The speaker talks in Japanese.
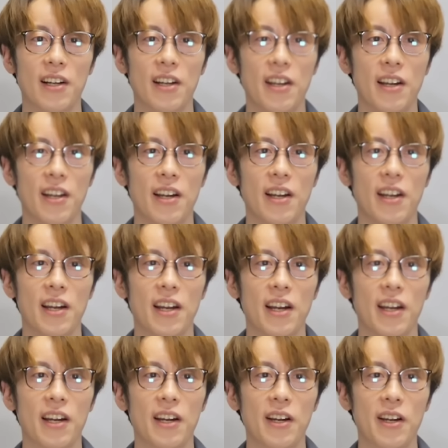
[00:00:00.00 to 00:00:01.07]

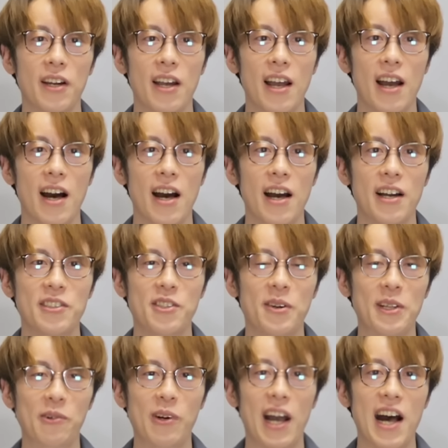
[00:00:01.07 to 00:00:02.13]
へえ、
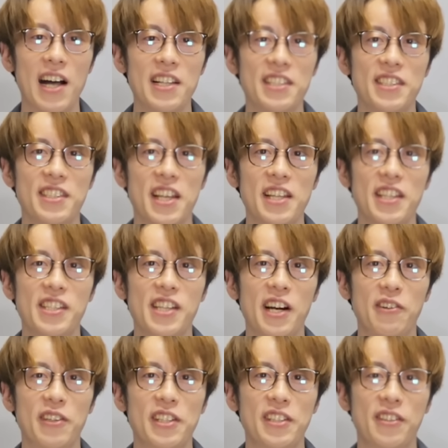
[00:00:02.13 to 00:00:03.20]
ちょっと待って、これ安全に
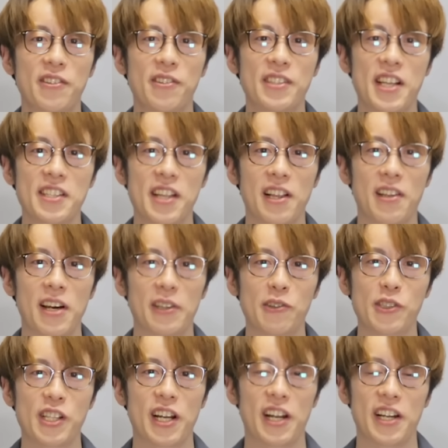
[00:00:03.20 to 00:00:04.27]
着陸させるには
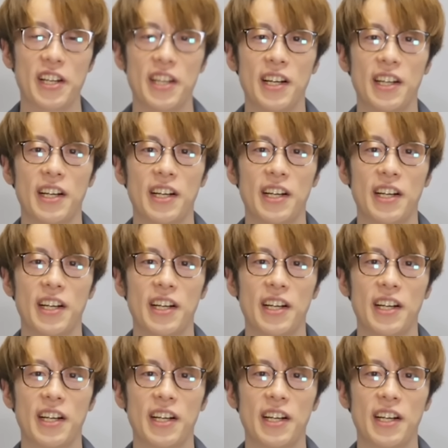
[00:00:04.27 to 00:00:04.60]
どうしたらいい？